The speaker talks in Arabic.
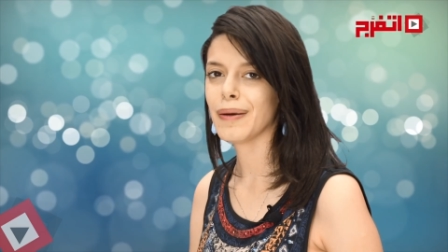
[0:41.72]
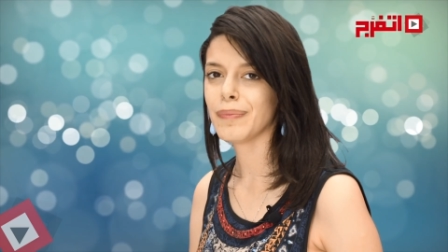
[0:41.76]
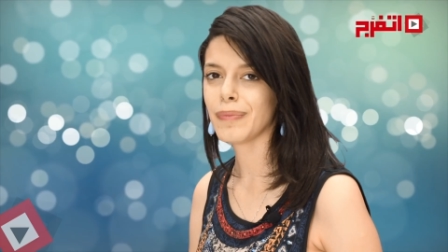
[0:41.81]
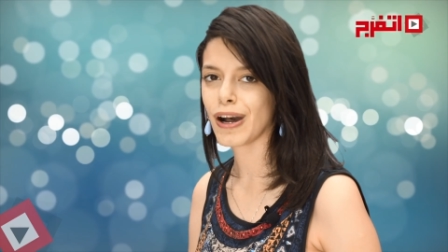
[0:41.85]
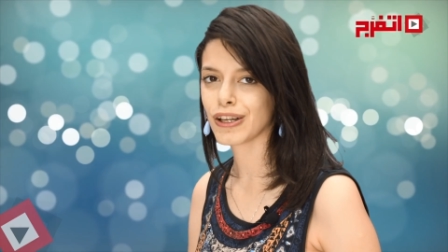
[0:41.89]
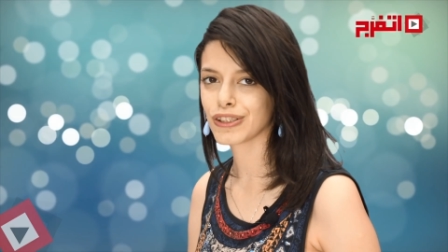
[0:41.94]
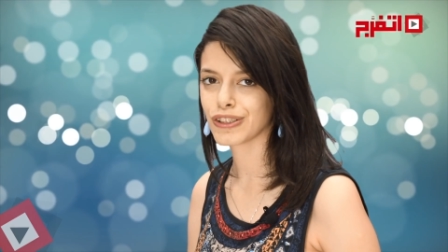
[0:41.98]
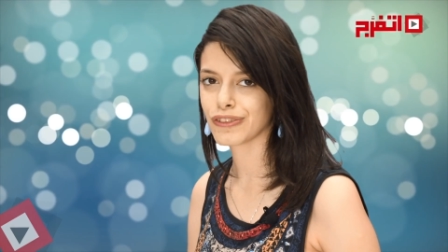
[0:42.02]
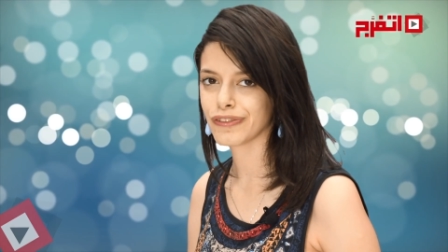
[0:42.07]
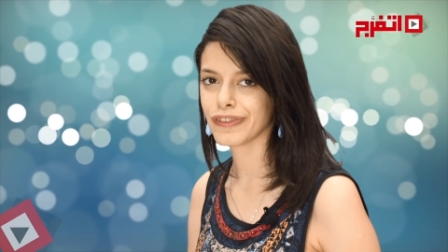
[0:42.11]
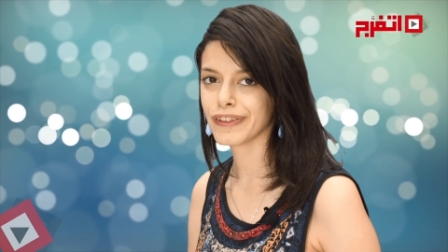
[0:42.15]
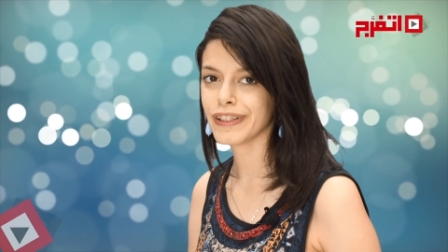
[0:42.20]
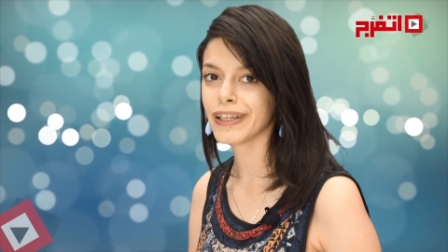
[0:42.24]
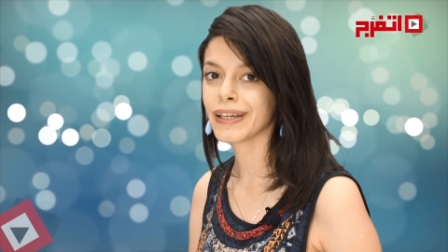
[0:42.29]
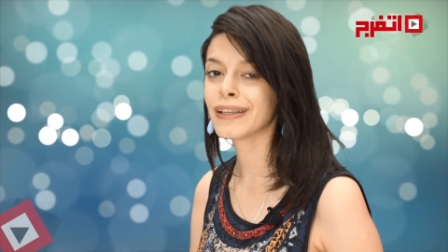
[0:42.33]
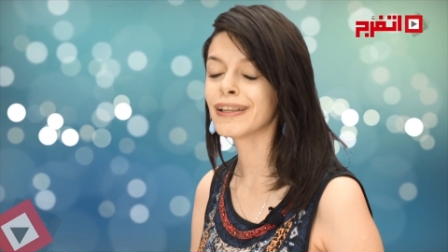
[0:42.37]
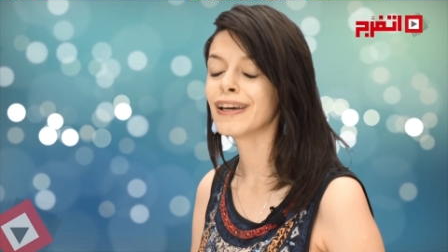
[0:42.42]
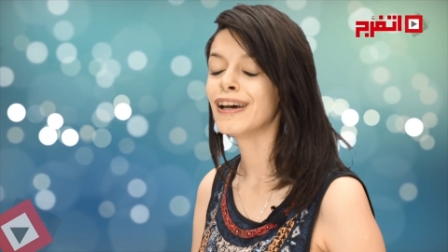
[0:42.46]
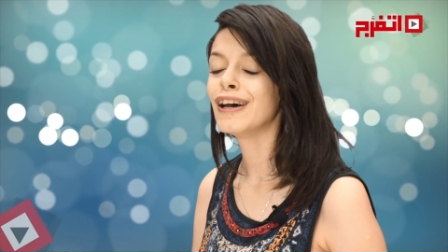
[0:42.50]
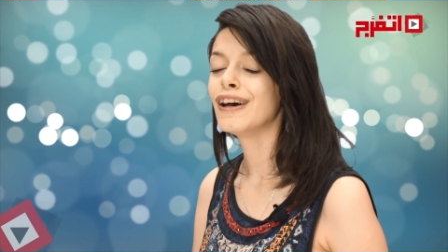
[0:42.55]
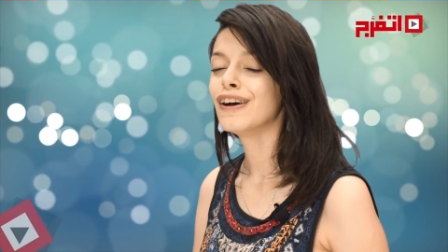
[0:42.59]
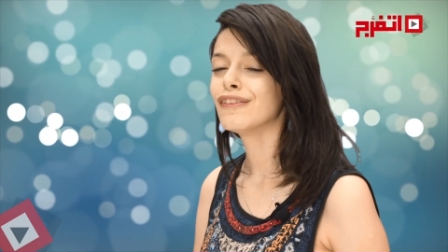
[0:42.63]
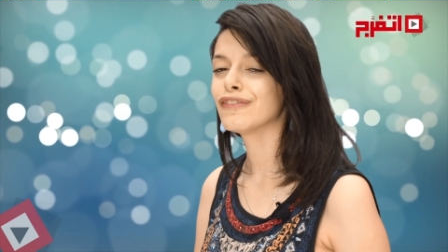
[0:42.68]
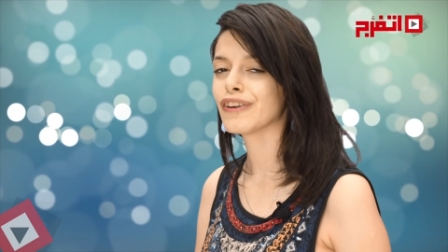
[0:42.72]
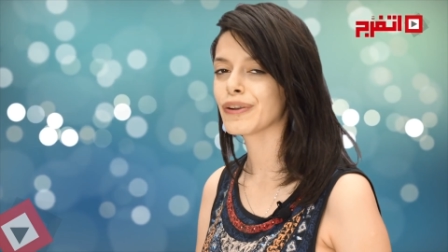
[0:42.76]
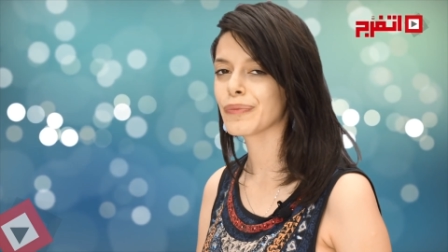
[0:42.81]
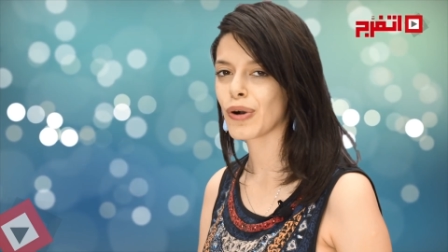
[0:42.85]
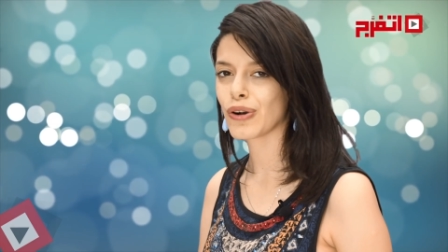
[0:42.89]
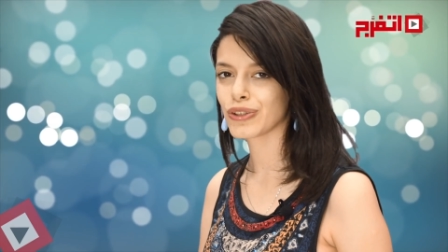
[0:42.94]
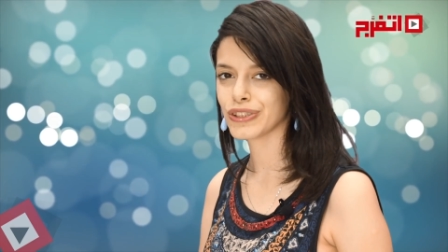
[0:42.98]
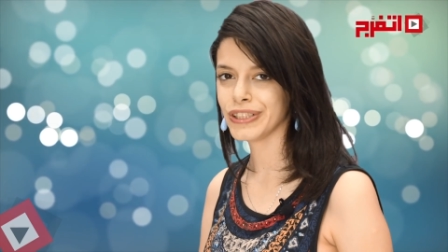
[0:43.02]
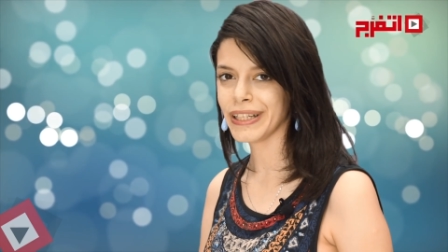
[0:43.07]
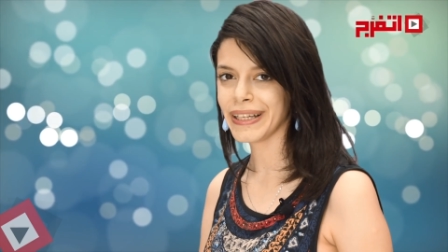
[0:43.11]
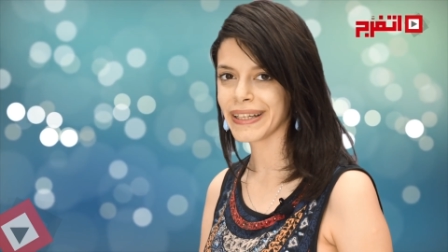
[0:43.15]
اما عاطفيا
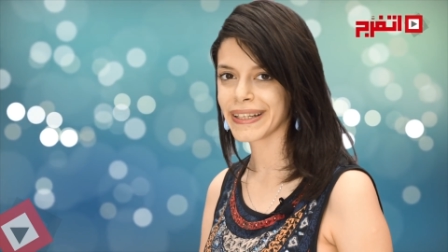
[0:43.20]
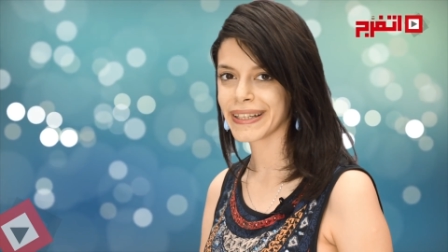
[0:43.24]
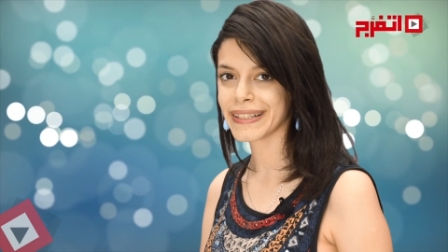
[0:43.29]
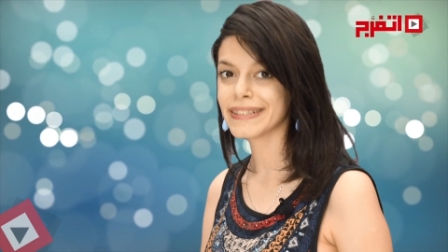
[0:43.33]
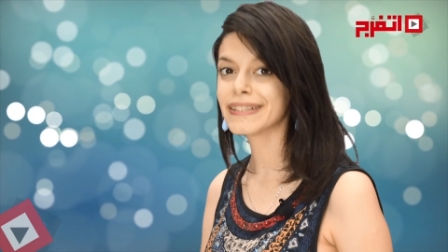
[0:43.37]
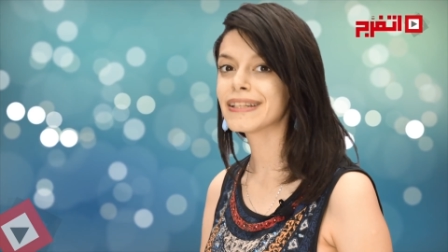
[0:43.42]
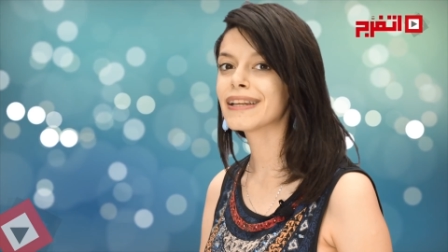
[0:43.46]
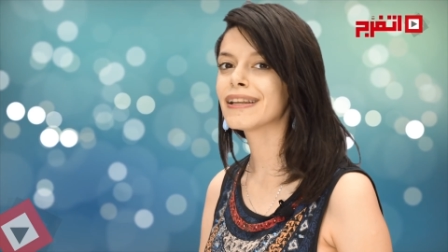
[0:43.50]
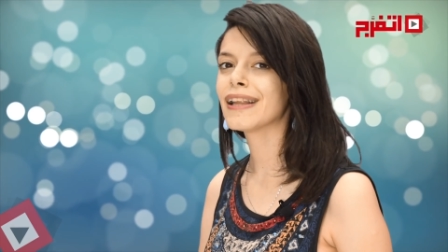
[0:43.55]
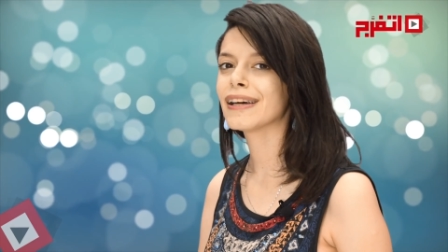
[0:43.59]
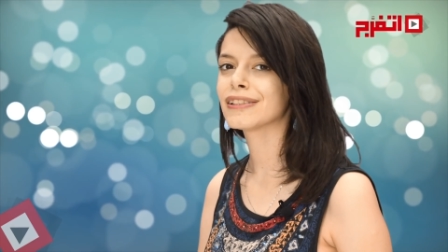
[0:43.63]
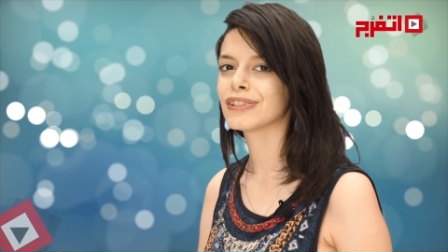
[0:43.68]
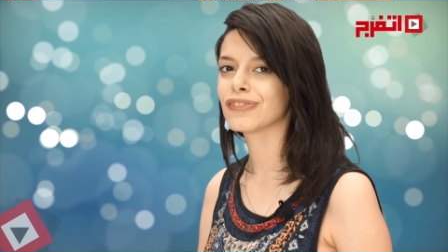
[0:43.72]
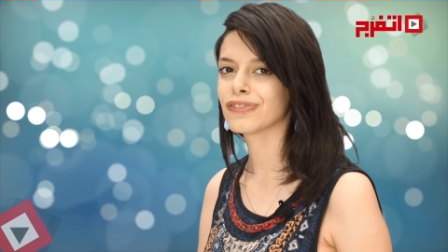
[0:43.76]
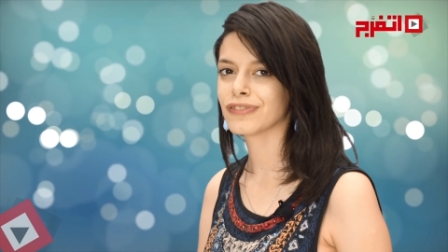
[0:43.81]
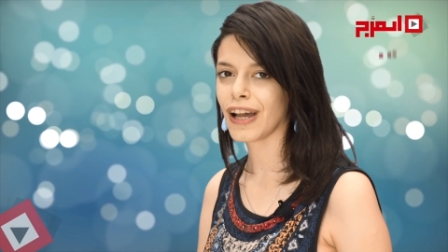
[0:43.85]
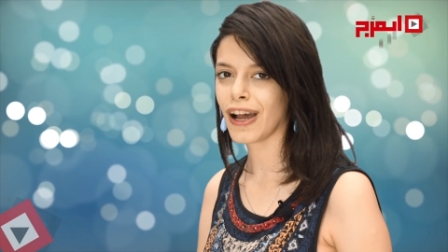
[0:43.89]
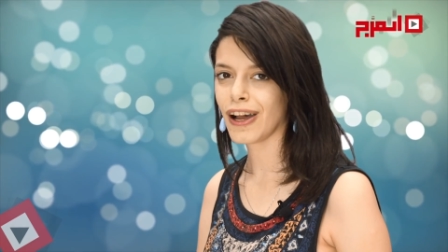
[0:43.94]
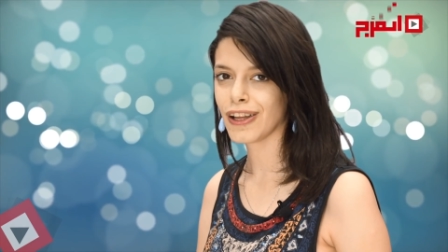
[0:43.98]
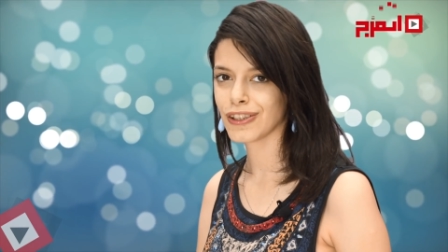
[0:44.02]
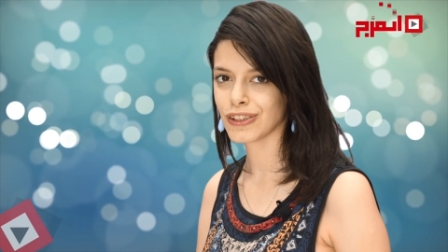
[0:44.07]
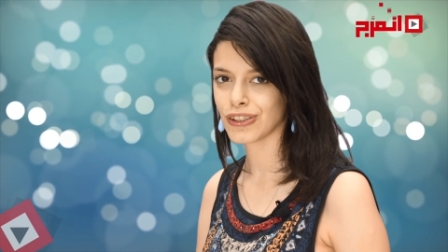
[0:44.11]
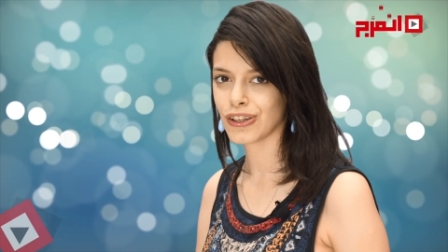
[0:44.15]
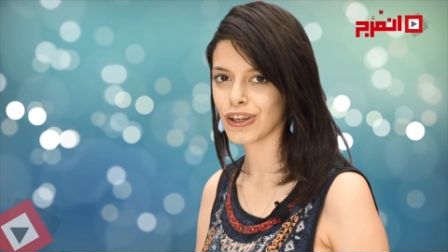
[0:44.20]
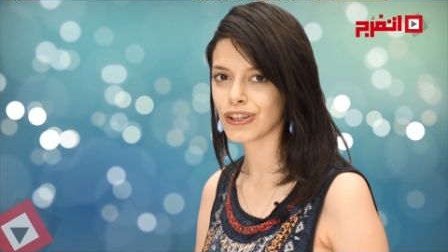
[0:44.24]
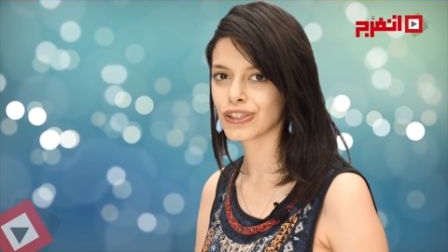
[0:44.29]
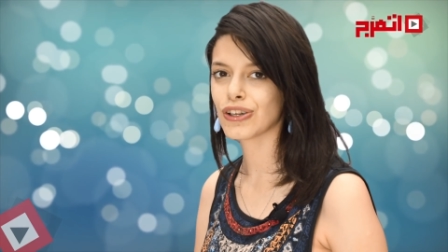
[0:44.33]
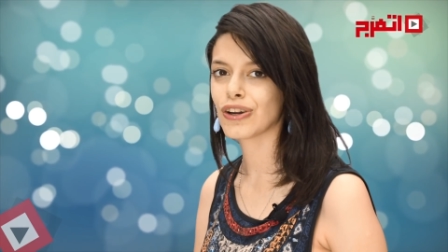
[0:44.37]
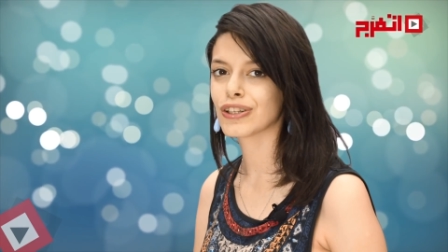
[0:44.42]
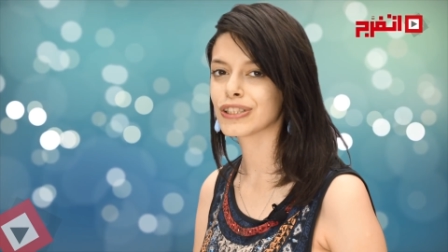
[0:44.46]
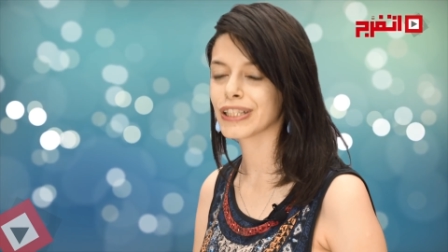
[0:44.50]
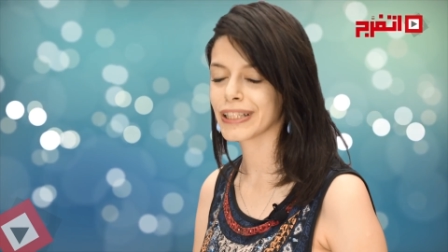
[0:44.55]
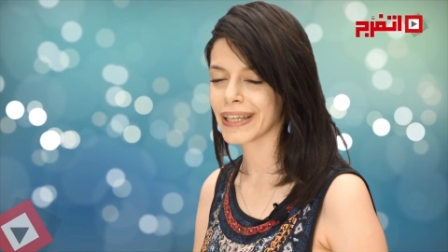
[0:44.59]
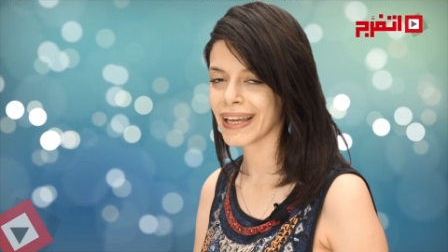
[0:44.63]
فالمواضيع الكتير اللي هتفتحها
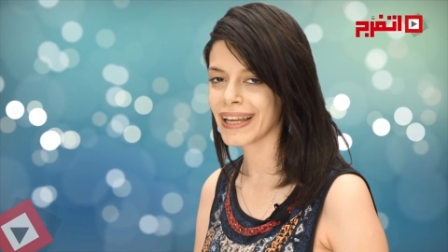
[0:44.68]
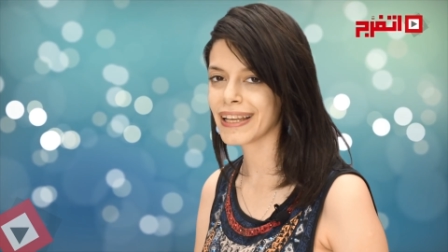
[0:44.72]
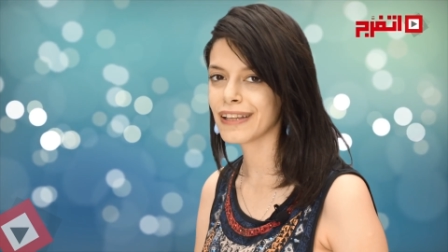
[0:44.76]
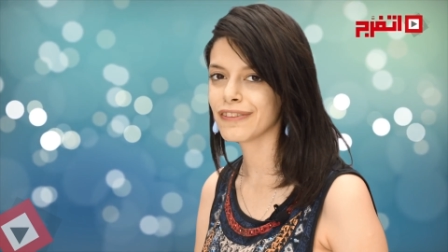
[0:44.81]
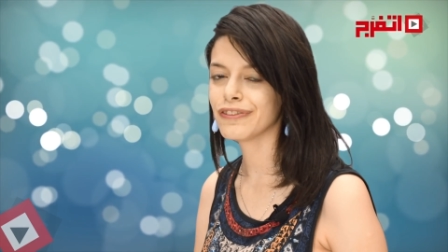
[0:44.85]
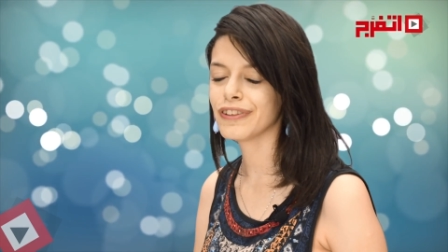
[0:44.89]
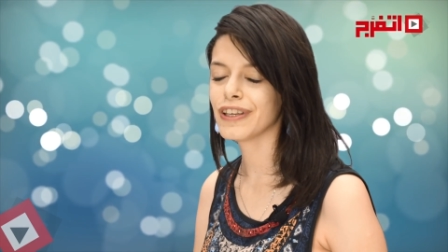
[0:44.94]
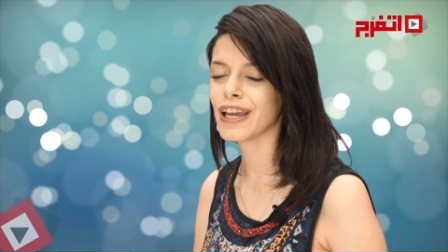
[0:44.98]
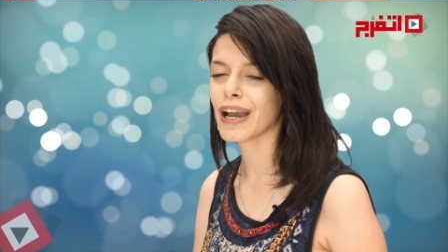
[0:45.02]
النهارده وهتتكلم